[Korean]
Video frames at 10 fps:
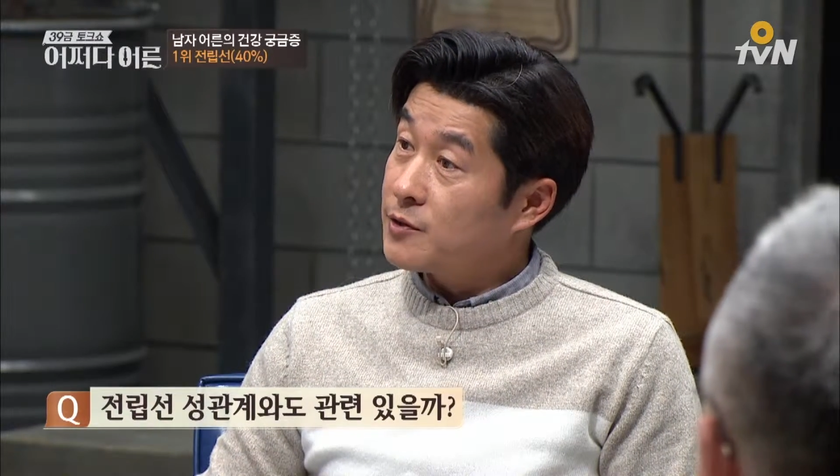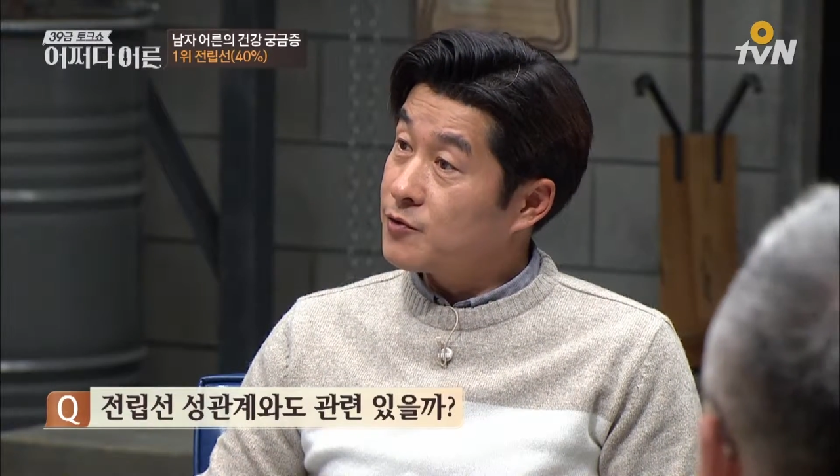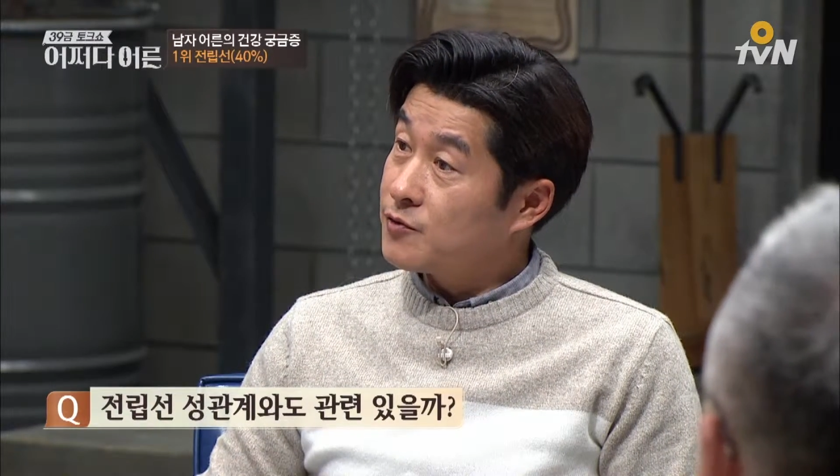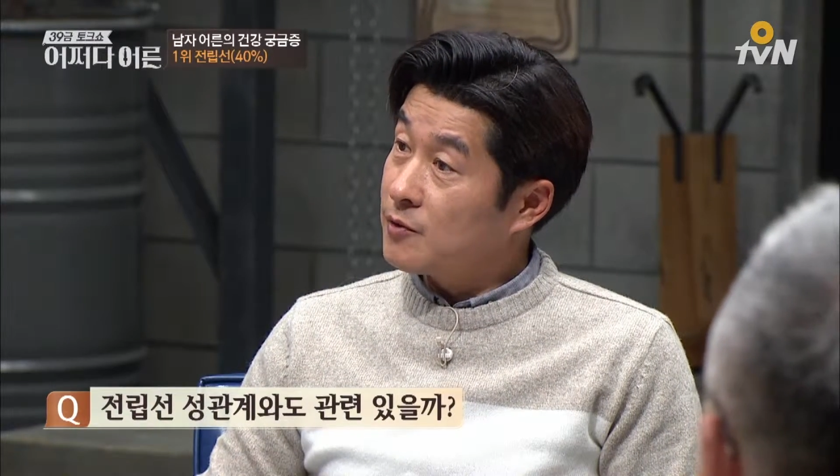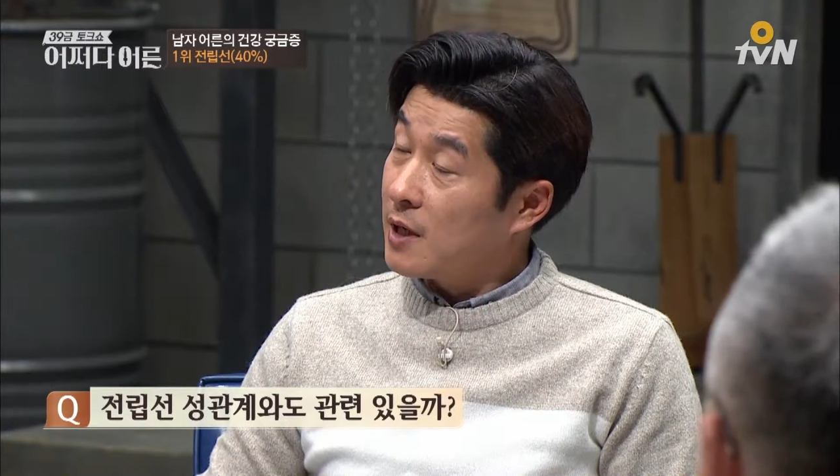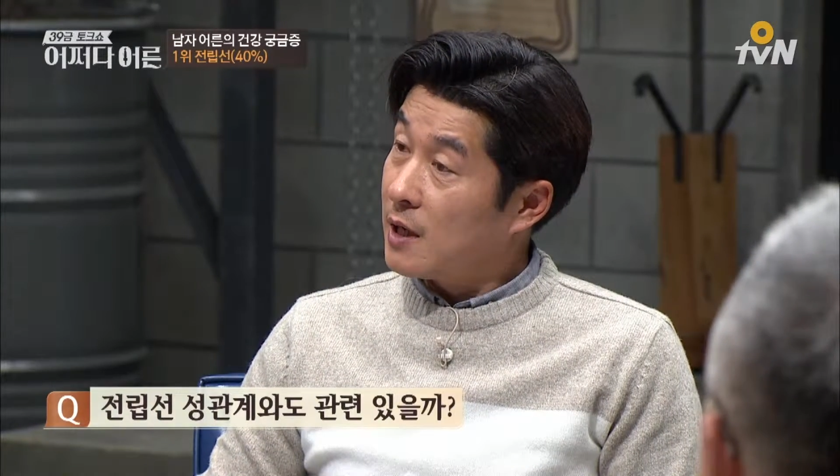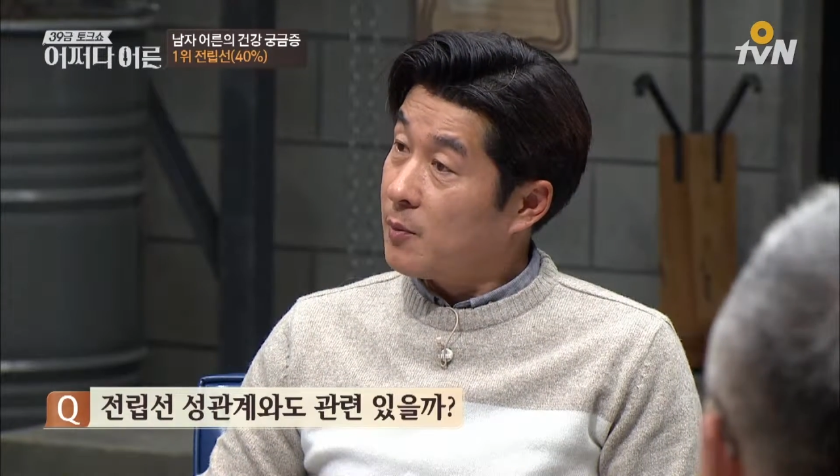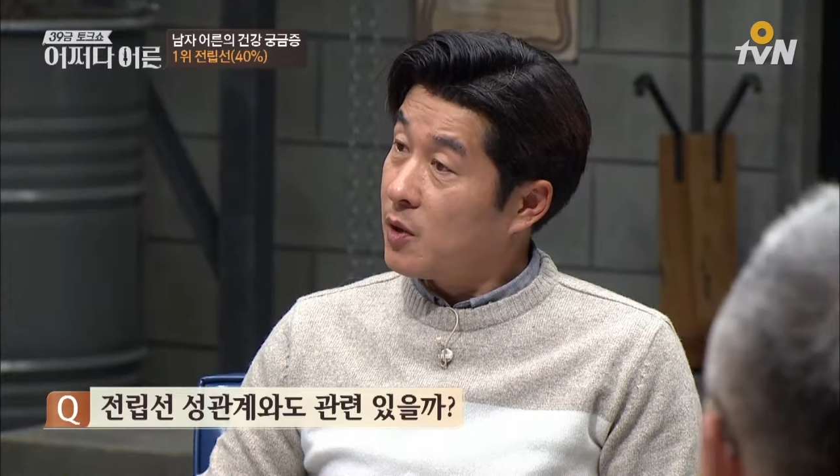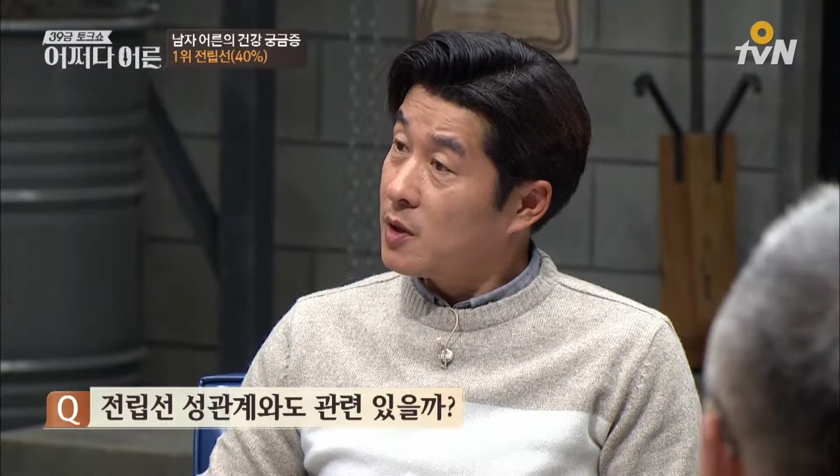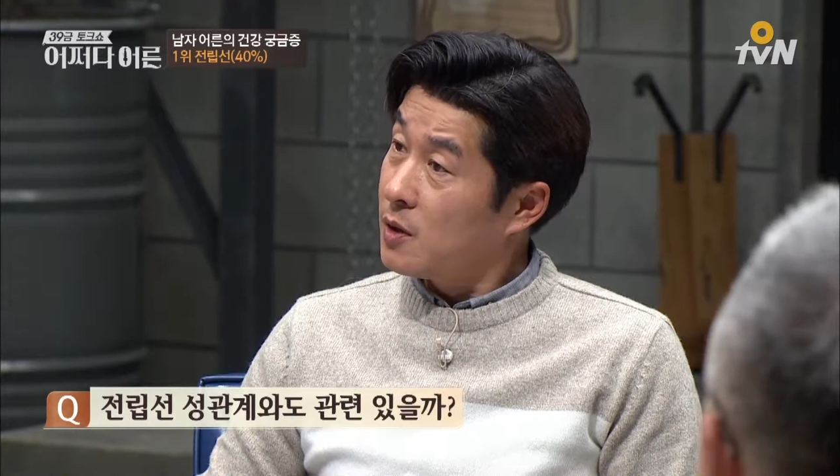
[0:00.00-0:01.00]
횟수나
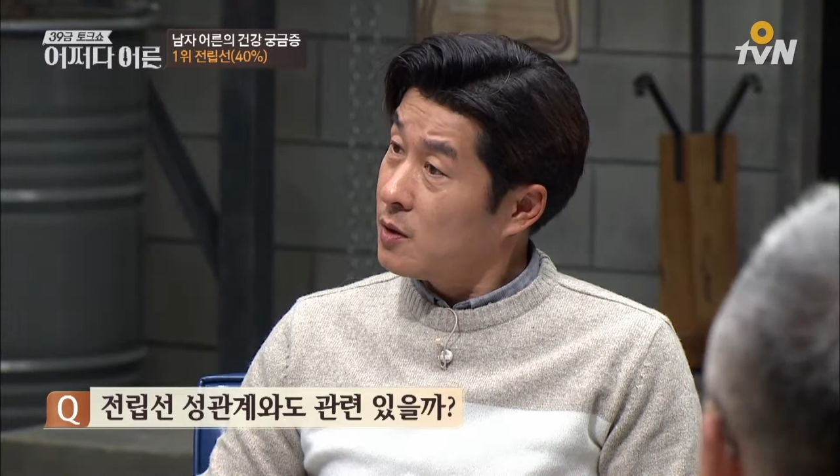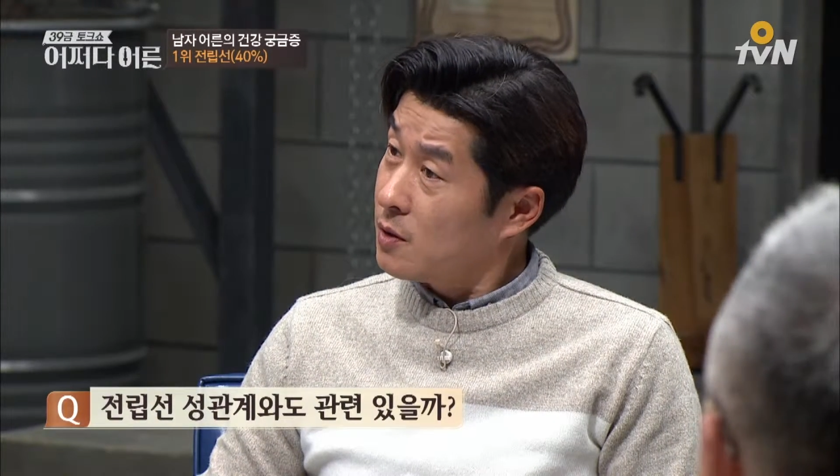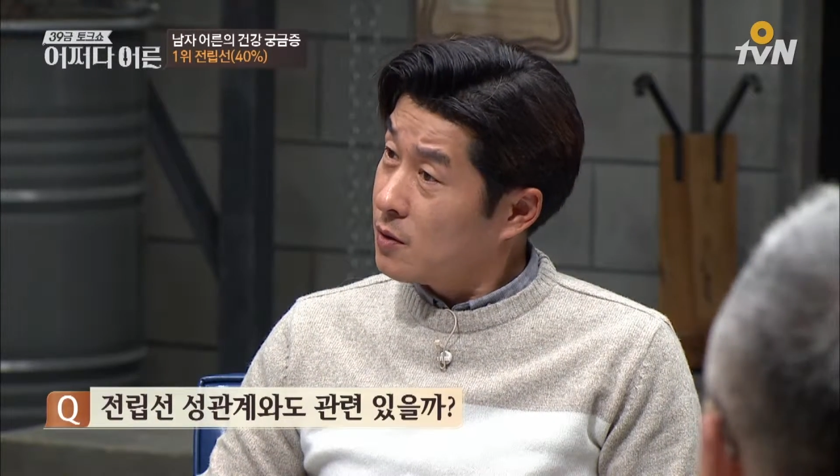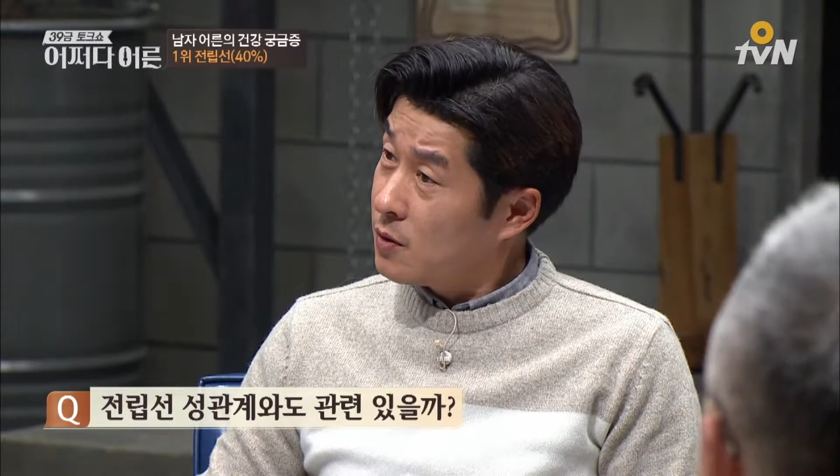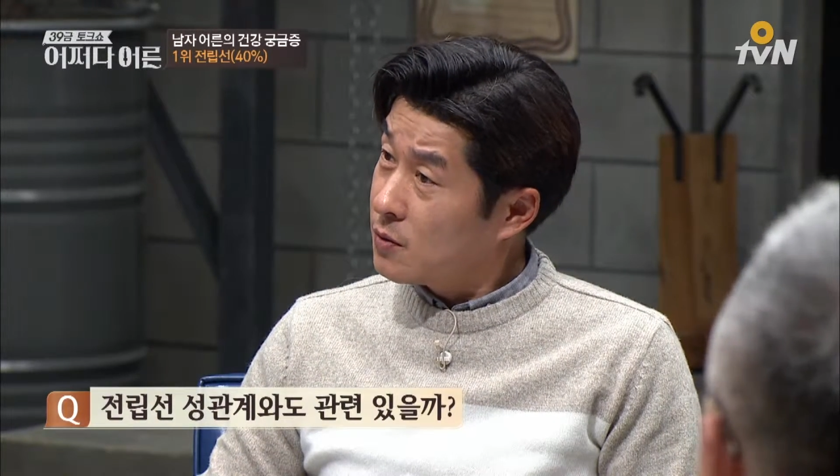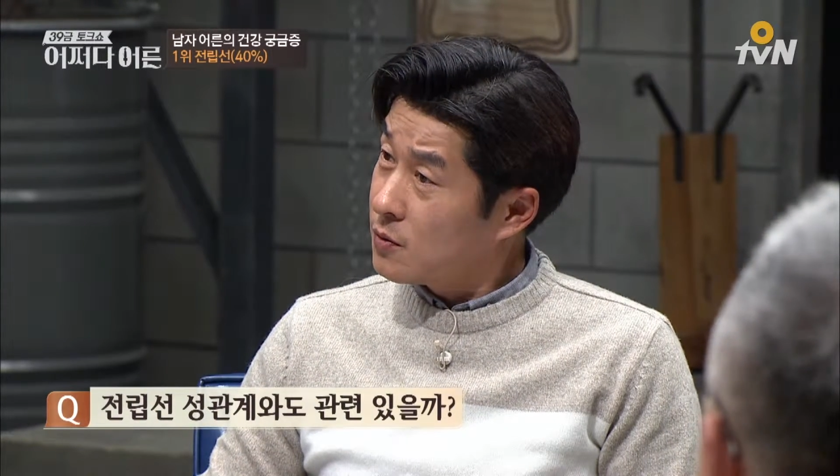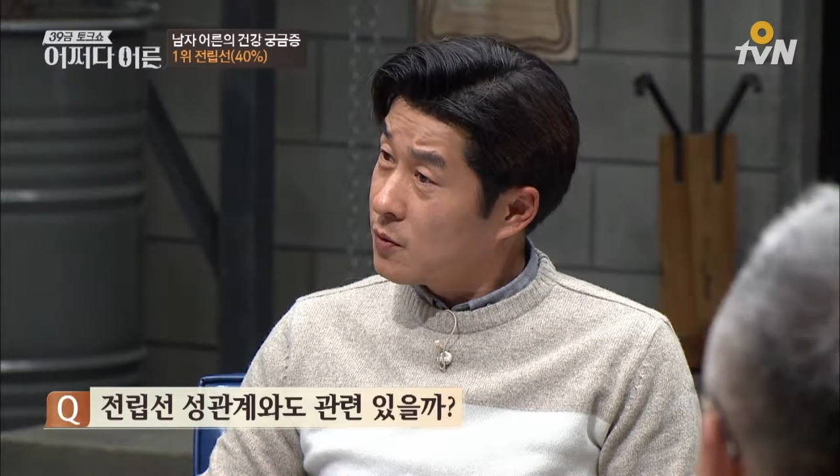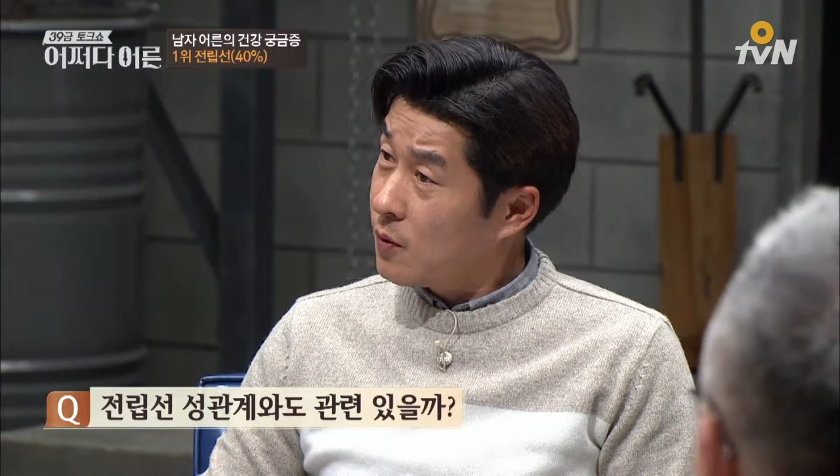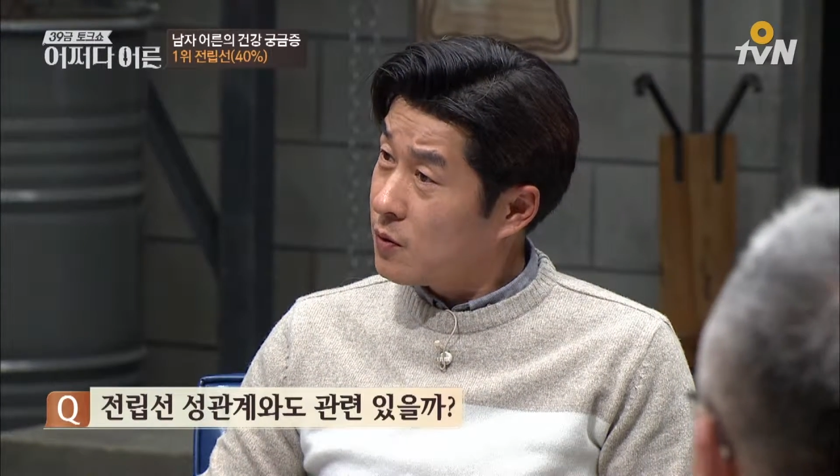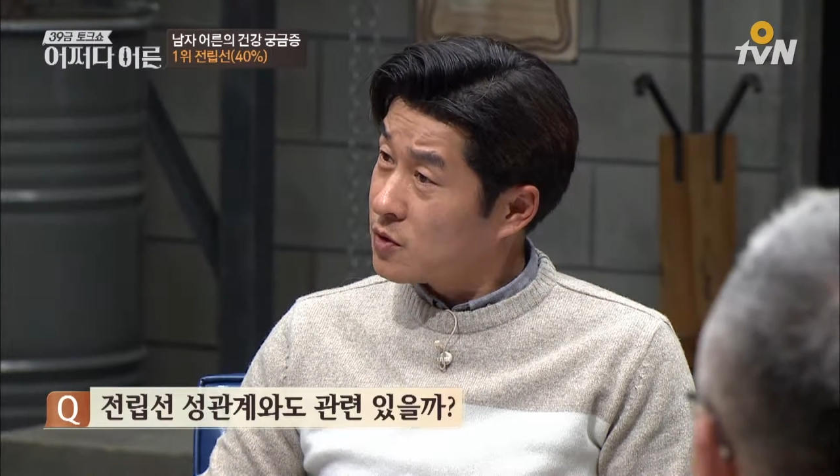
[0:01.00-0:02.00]
뭐 이런
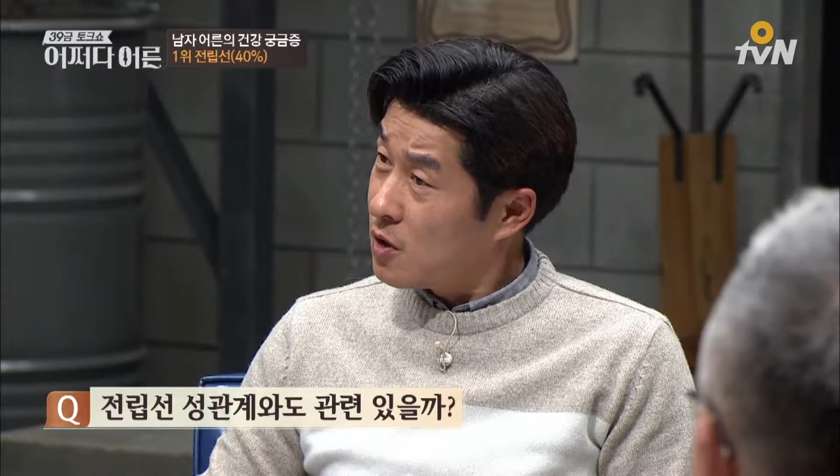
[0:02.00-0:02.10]
것도